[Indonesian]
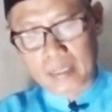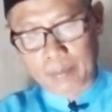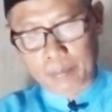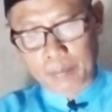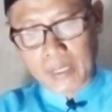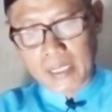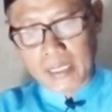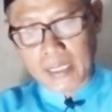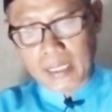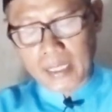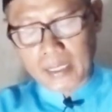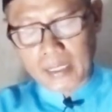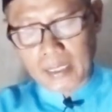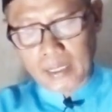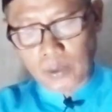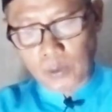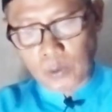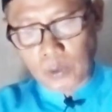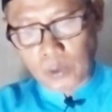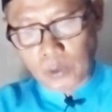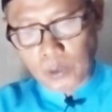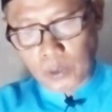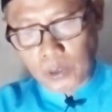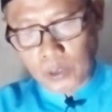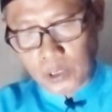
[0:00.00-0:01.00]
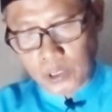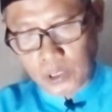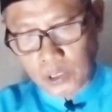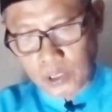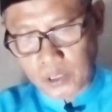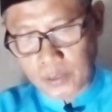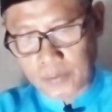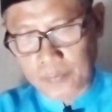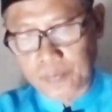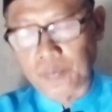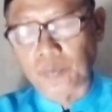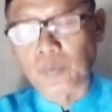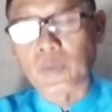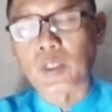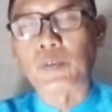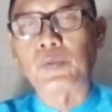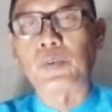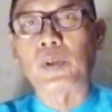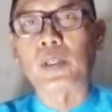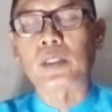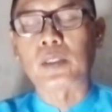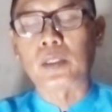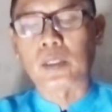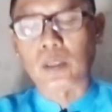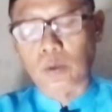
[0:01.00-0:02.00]
menjadi lurus
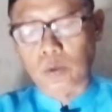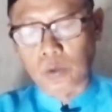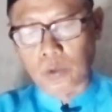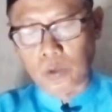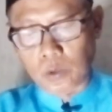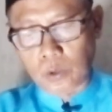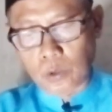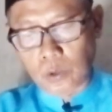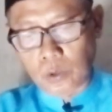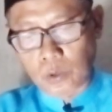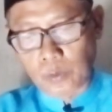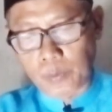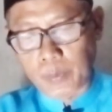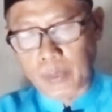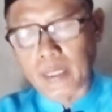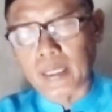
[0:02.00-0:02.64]
fastausu